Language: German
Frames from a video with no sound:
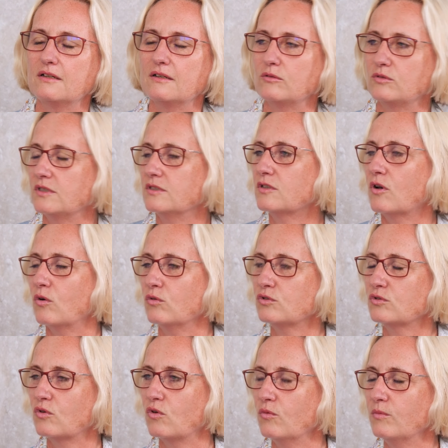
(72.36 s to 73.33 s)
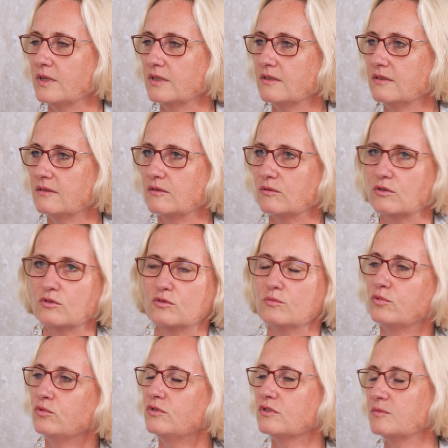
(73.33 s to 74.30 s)
oder ins Haus kommen oder
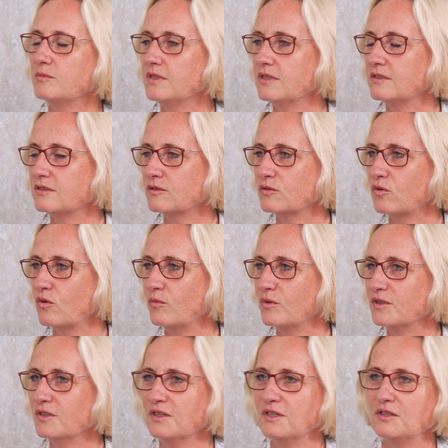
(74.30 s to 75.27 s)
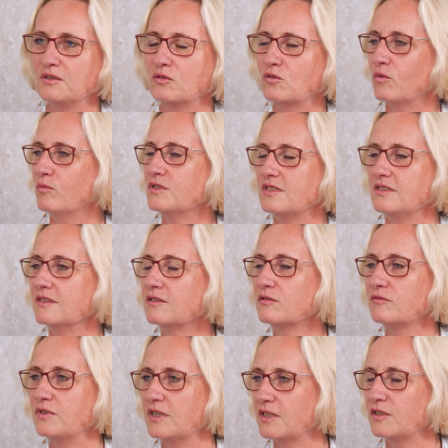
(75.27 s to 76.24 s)
zum Bundesminister kommen, dann kommen sie
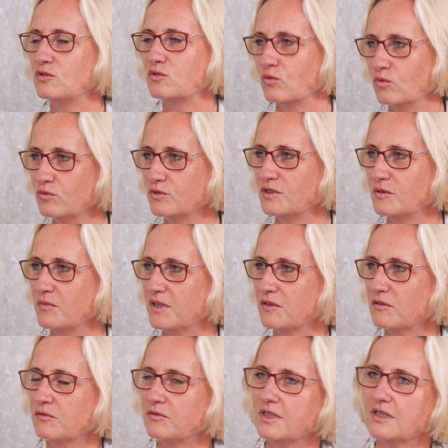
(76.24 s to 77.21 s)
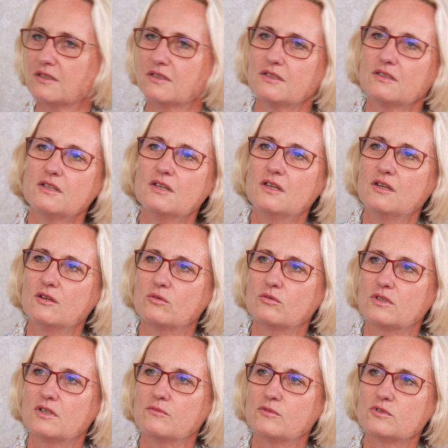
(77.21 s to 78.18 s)
irgendwie eigentlich zu uns im Endeffekt. Nicht?
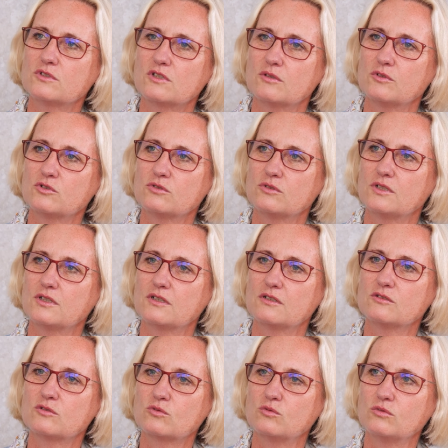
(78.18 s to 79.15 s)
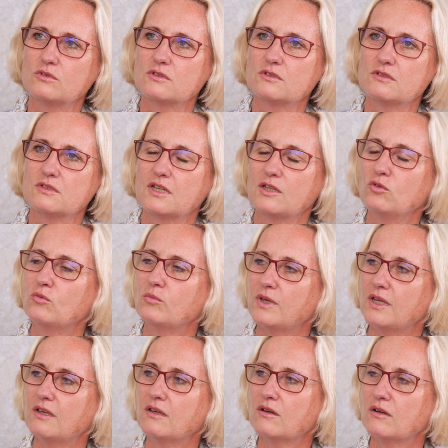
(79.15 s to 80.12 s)
Und da haben wir uns, glaube ich, schon ein ganz gutes
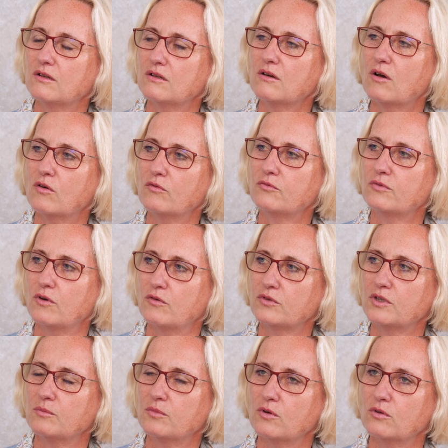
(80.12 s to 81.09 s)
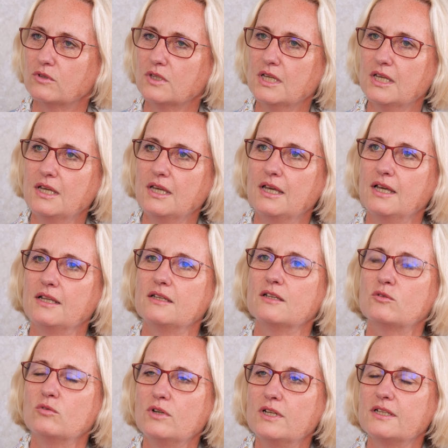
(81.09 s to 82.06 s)
Renommee äh, auf, aufgebaut.
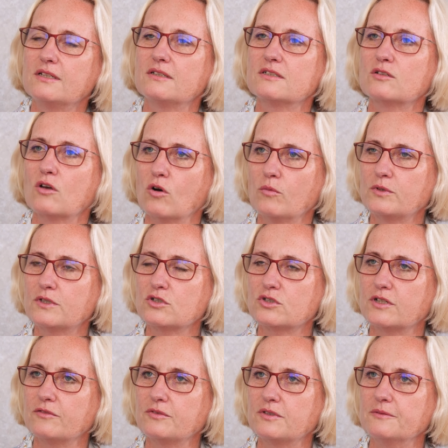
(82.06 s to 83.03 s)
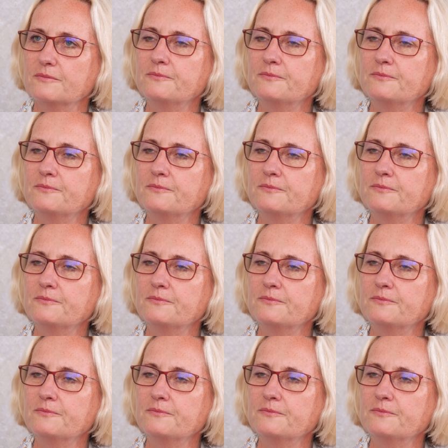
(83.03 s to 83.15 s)
Natürlich, das Hauptgeschäft